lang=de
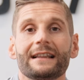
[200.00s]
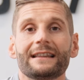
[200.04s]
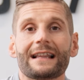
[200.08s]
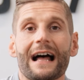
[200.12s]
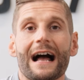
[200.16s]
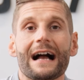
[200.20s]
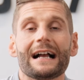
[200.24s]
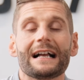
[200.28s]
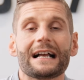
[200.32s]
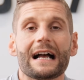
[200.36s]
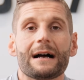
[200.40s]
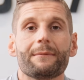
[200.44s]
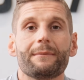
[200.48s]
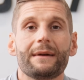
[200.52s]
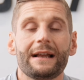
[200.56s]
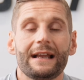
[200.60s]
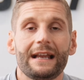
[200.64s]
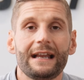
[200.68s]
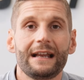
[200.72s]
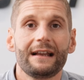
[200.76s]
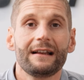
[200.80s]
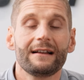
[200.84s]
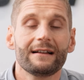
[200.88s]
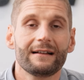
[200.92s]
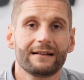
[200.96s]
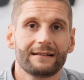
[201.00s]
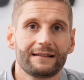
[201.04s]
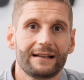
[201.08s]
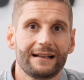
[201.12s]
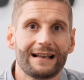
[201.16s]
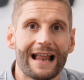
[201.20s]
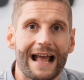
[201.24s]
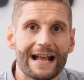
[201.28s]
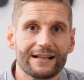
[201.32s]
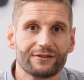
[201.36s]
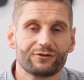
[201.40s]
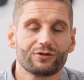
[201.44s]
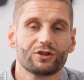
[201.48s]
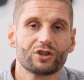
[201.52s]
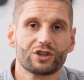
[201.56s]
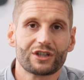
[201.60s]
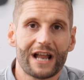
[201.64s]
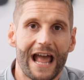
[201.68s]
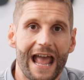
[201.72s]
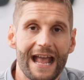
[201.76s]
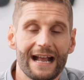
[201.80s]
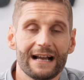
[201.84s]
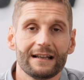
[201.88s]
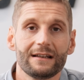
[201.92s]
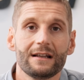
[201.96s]
dann kann man eh die Leistung
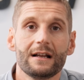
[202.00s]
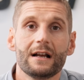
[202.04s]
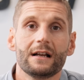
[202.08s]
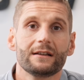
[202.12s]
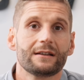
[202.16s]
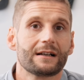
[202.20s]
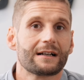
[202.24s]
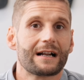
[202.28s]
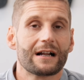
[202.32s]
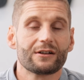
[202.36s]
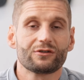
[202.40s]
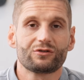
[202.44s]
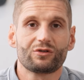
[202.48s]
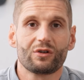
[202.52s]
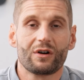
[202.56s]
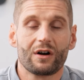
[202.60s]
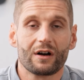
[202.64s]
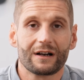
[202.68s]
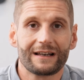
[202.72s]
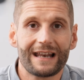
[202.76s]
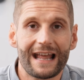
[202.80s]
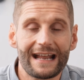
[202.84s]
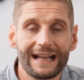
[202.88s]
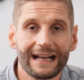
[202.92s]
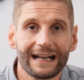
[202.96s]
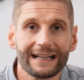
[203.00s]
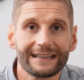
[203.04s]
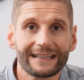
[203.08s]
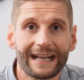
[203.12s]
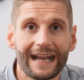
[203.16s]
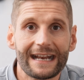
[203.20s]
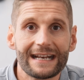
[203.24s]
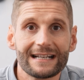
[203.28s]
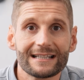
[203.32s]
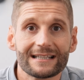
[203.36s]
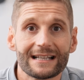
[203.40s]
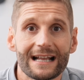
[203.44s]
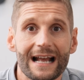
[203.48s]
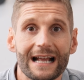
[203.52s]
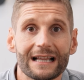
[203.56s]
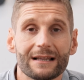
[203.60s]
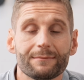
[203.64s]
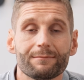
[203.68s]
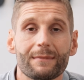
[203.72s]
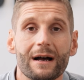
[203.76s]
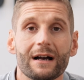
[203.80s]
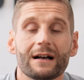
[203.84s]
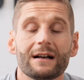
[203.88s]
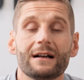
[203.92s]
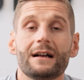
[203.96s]
steigern, dann kannst du auch längere
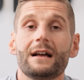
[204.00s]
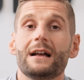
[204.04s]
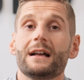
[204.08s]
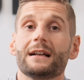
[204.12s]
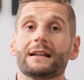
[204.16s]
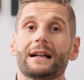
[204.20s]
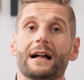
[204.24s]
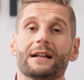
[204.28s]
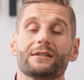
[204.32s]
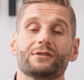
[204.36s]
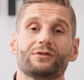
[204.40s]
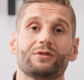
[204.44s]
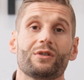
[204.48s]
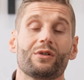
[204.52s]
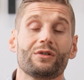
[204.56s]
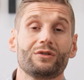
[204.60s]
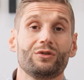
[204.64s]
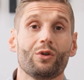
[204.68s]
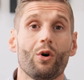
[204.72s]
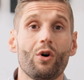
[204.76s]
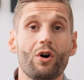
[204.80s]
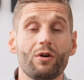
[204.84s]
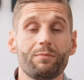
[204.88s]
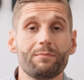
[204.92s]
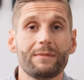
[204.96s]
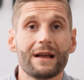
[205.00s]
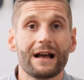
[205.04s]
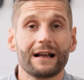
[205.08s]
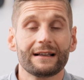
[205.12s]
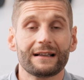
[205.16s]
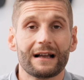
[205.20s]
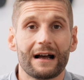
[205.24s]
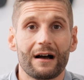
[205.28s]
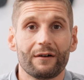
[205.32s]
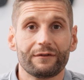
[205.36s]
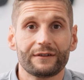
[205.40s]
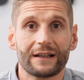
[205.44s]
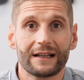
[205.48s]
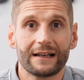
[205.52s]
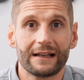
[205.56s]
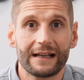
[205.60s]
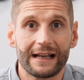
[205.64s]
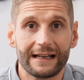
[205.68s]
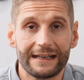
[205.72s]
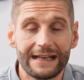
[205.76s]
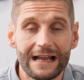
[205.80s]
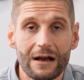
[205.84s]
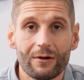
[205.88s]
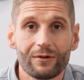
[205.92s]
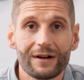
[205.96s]
Trainingseinheiten machen, kannst du noch mehr auf deine
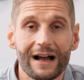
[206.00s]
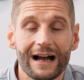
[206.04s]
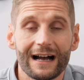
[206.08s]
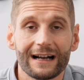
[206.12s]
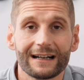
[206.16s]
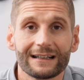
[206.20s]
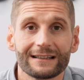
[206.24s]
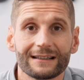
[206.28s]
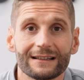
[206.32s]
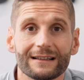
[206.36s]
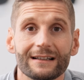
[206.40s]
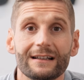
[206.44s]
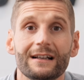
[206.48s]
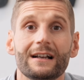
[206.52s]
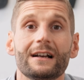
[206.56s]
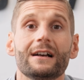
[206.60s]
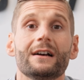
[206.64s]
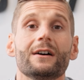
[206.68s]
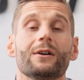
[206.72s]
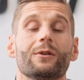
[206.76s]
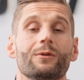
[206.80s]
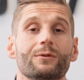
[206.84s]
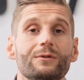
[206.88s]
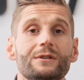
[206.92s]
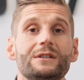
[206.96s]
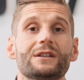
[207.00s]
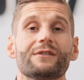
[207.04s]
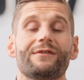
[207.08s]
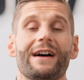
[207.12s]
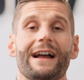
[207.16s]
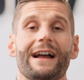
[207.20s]
Ernährung achten und so